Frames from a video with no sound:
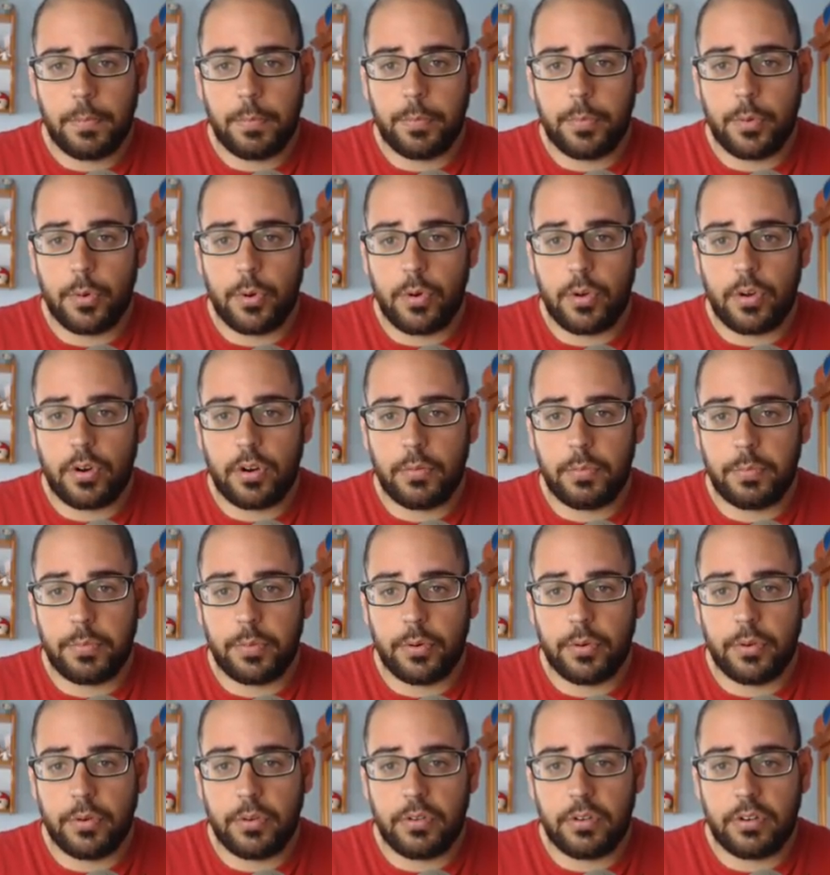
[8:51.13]
por,
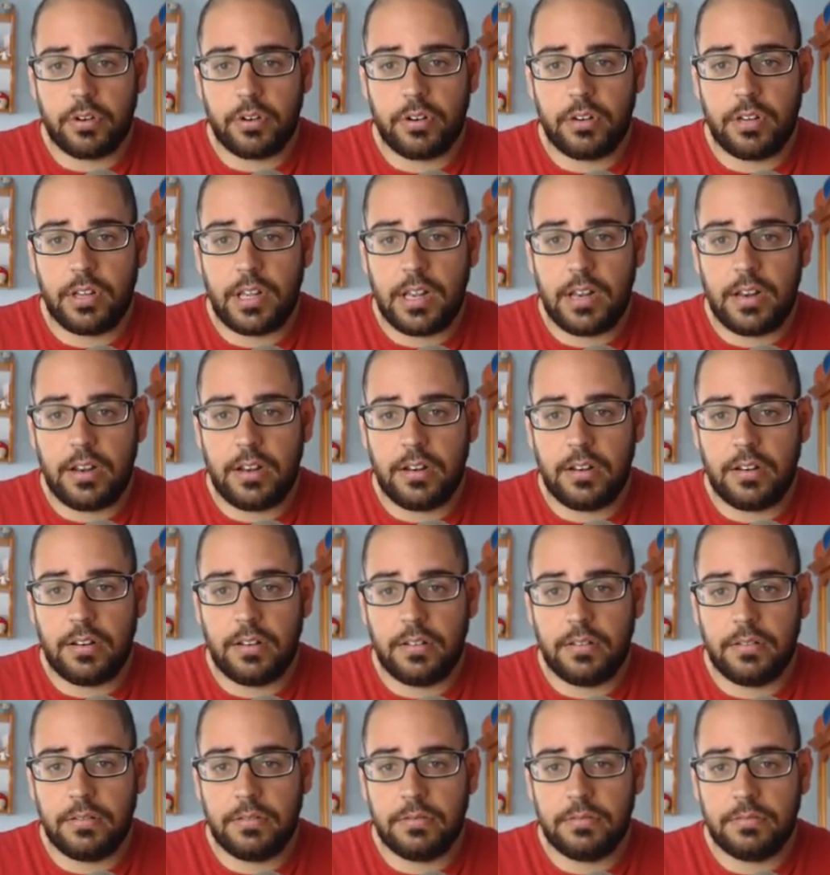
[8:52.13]
por
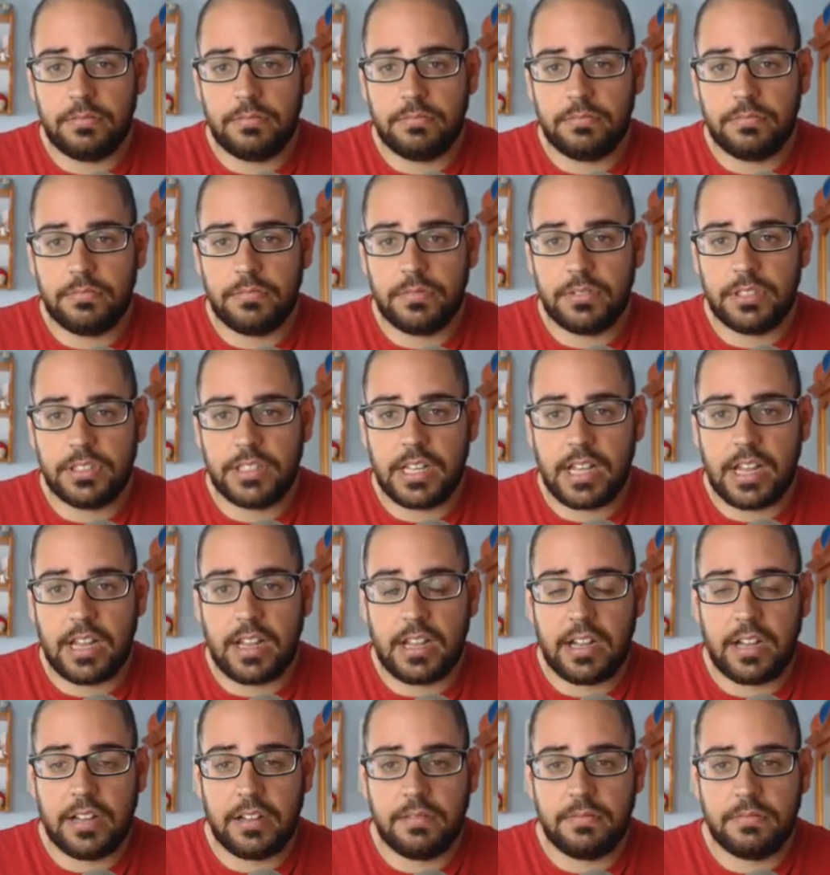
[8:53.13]
el,
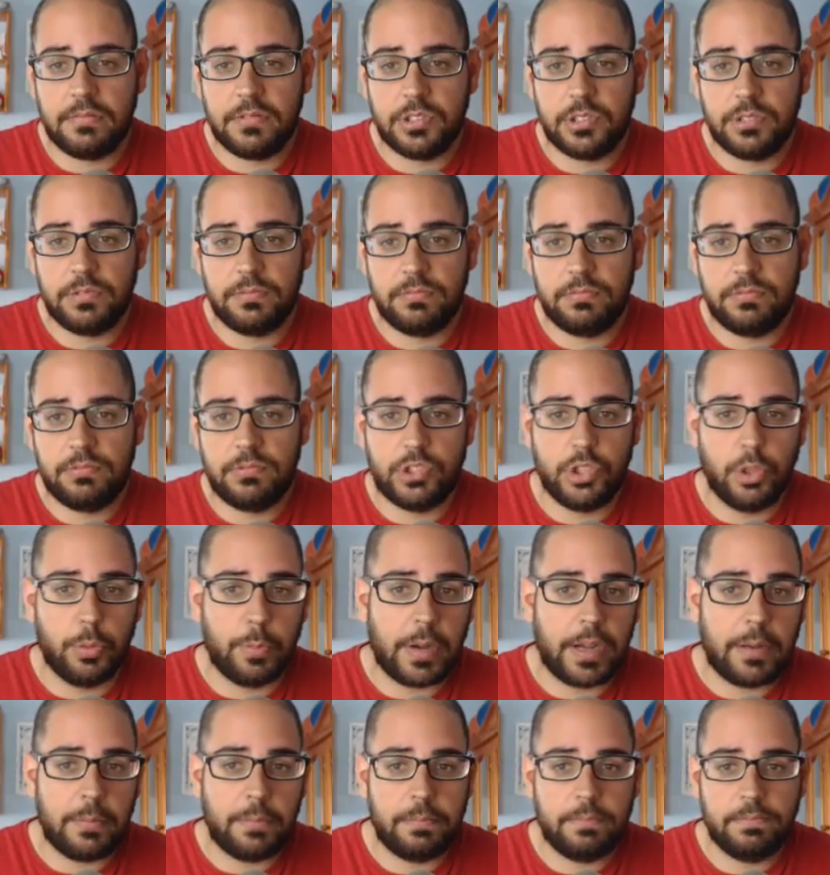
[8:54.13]
esa
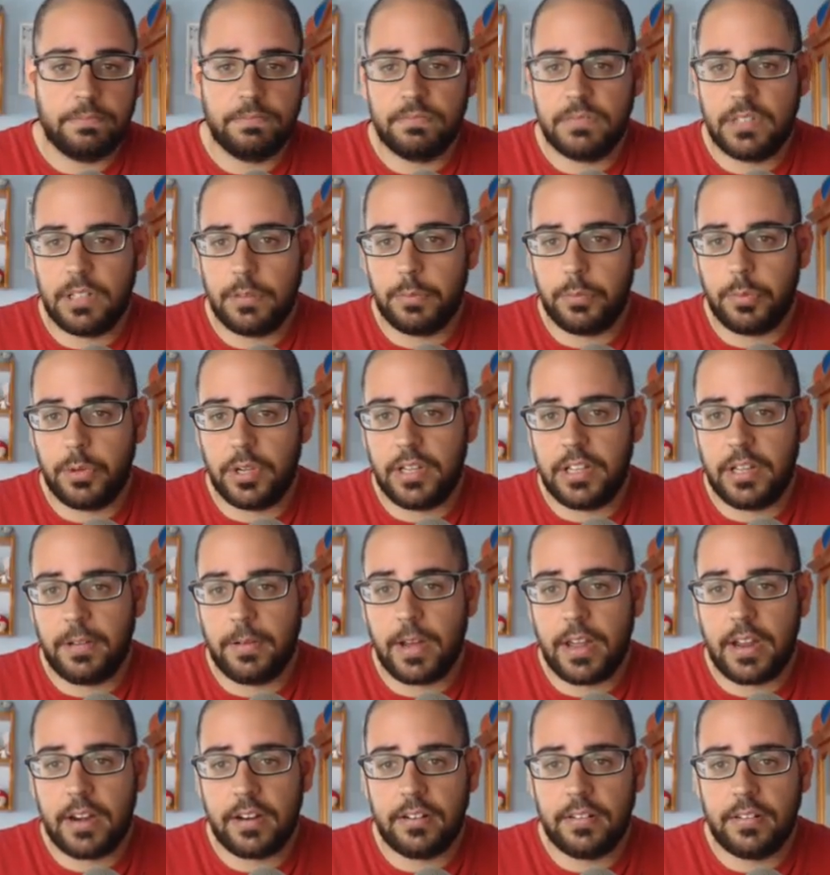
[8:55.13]
chupa que puede
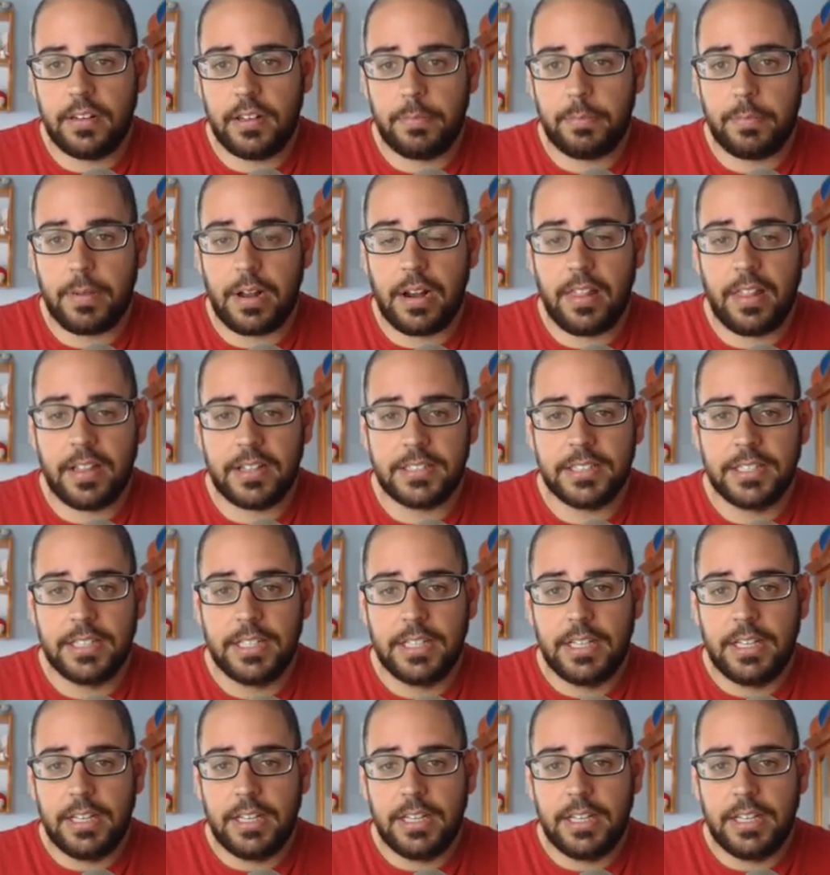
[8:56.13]
llevar de espaldas.